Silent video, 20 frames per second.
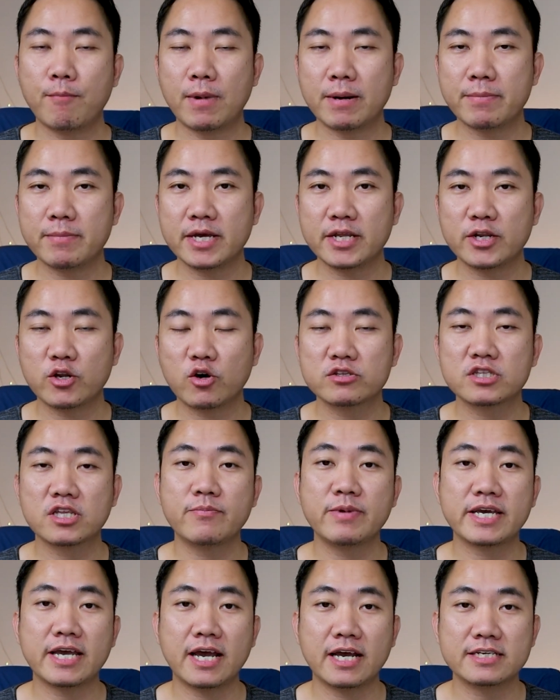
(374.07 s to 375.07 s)
มันมี
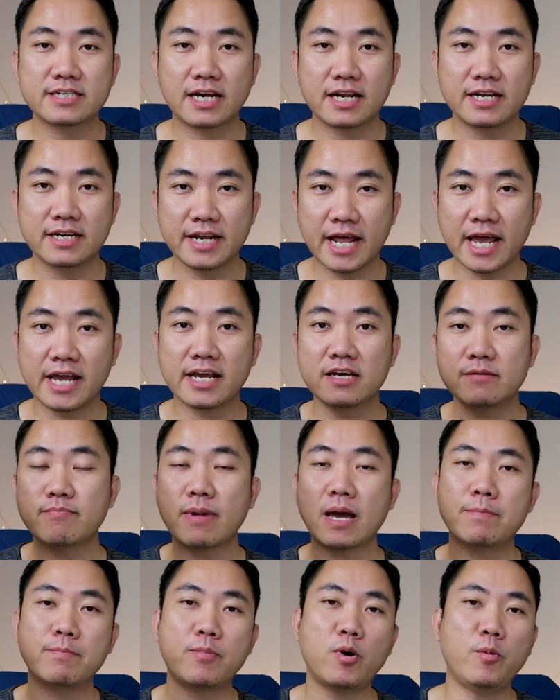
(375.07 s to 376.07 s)
notification เด้งขึ้น
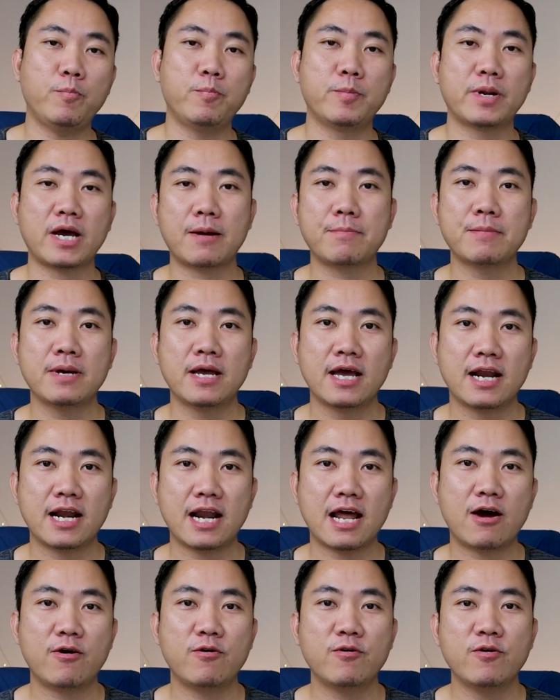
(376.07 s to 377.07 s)
ไปปุ๊บนะครับ
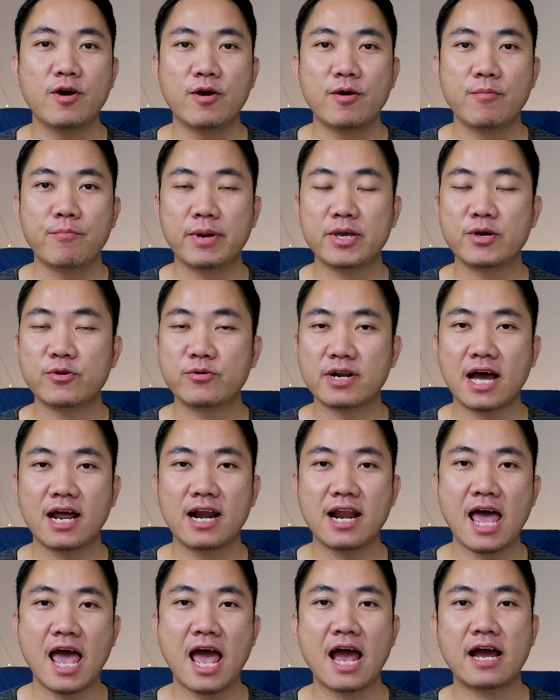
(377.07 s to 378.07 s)
แล้วไปอยู่หน้า
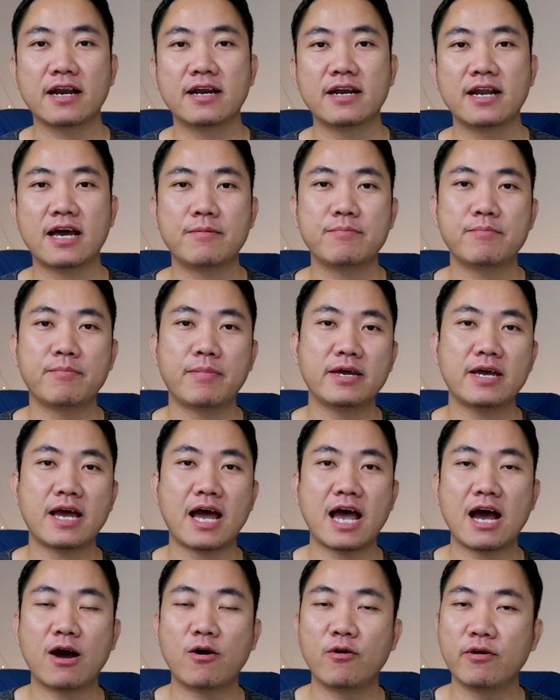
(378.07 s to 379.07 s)
แรกนะครับไป
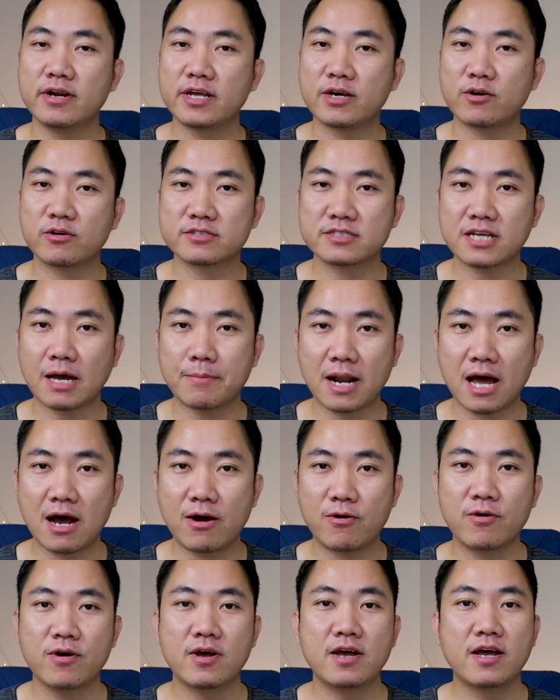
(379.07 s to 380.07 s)
หาคนที่กดซับ
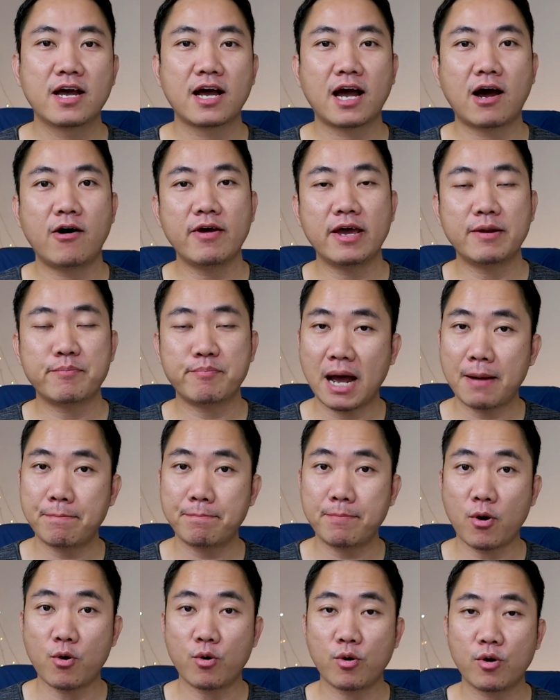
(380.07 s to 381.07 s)
เราเขาเห็นภาพ
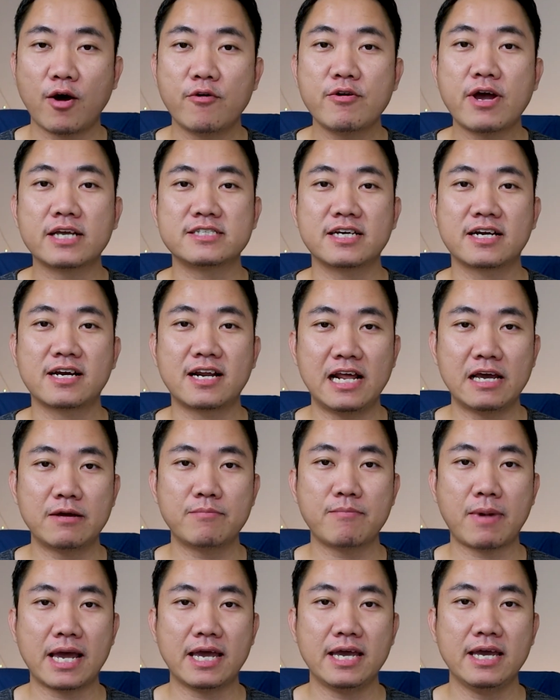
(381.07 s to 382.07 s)
ปก เขาอยากจะคลิก
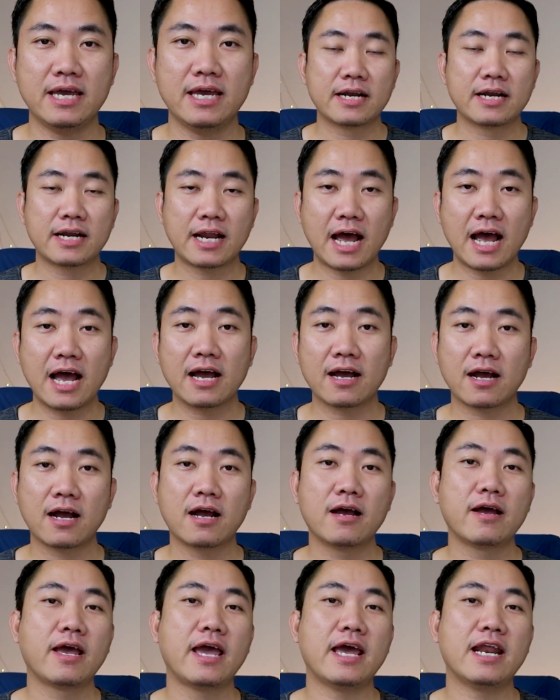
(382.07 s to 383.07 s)
ไหมถ้า
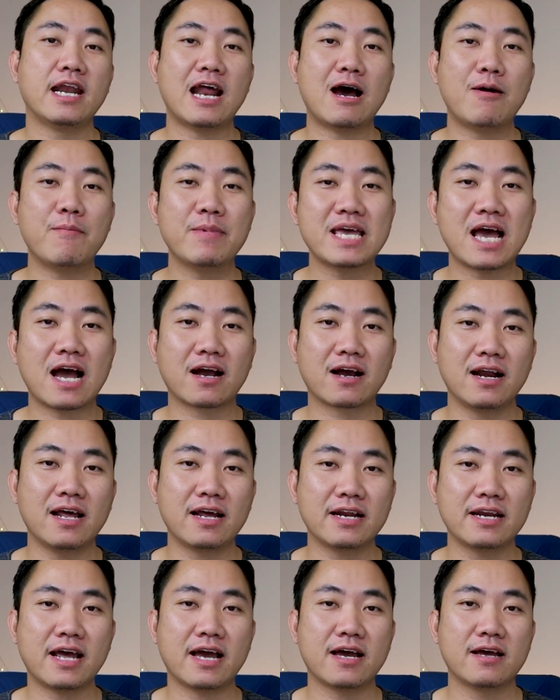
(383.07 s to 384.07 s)
เห็นแล้วไม่อยากค
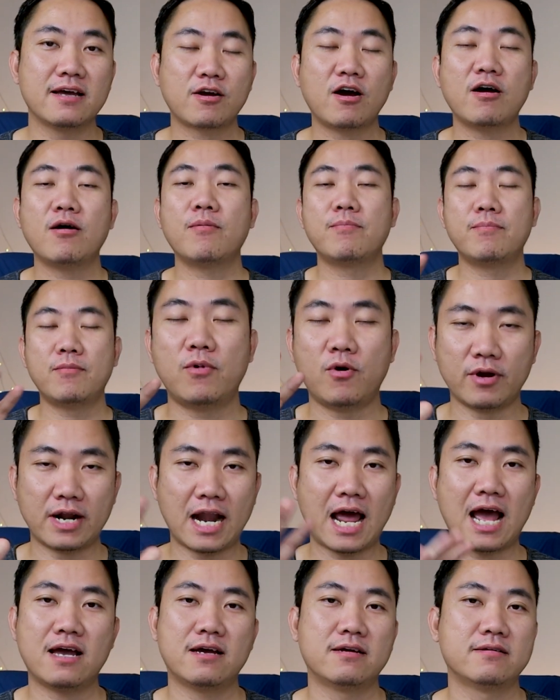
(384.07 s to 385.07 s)
ลิกเนี่ยก็อด
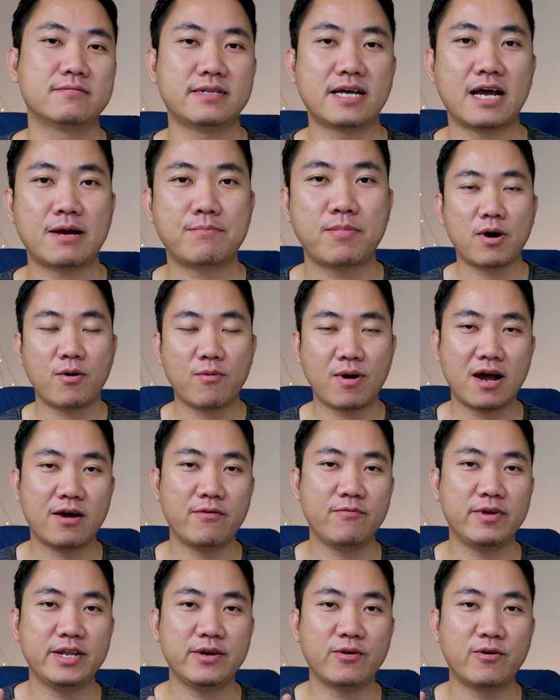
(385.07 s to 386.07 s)
ละนะครับ เพราะว่า
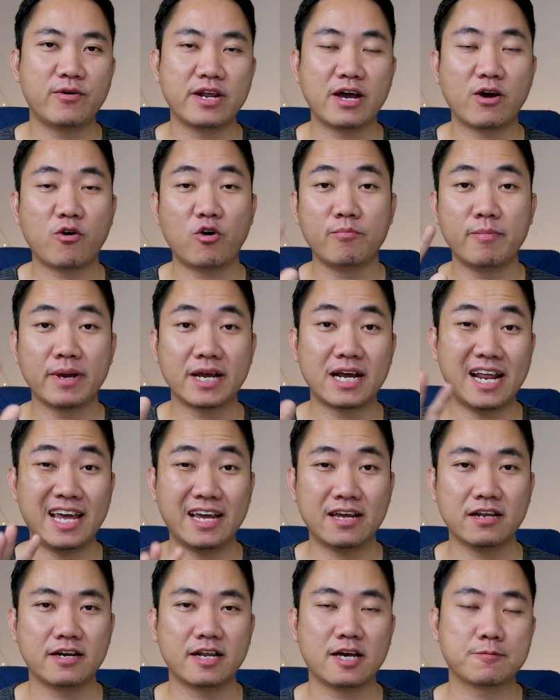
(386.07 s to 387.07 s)
วิดีโอเนี่ยคนไม่คลิ
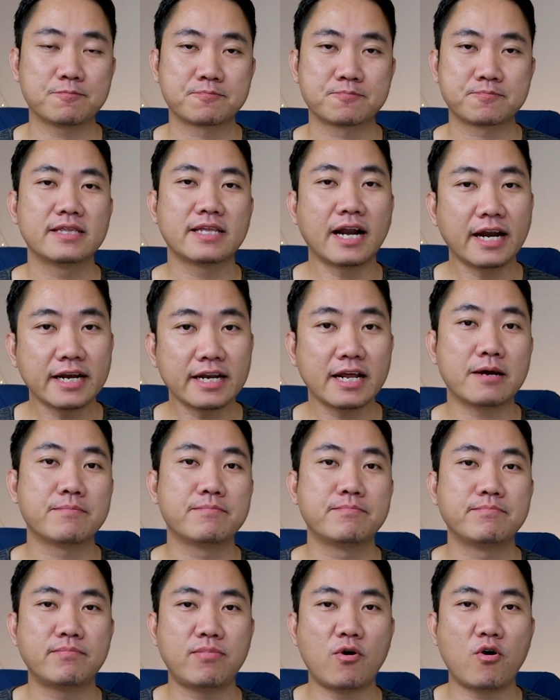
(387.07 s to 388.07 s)
กนะครับดังนั้นเนี่ย
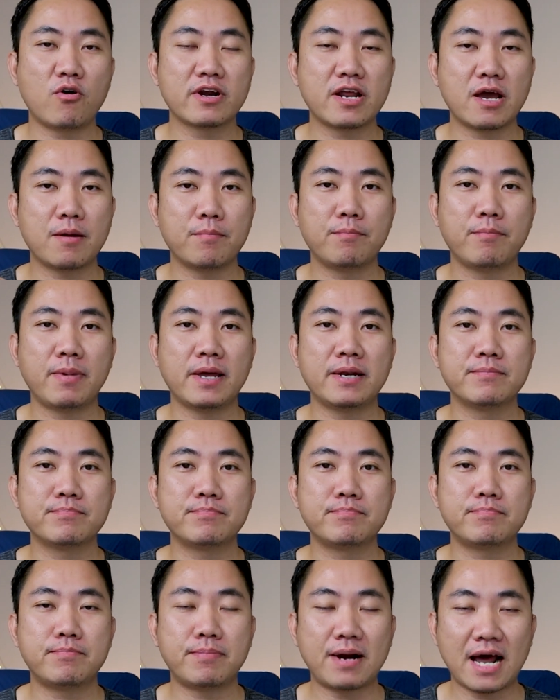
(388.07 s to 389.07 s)
ปกเนี่ยเป็น
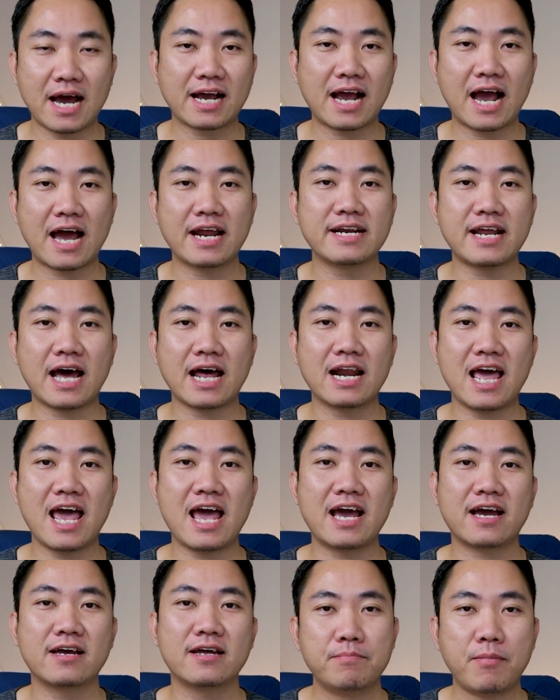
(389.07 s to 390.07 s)
ปราการด่านแร
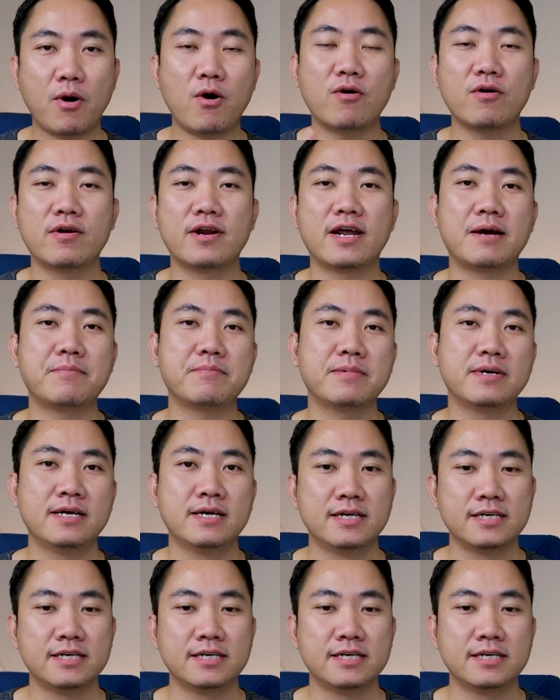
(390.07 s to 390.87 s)
กปกนะครับ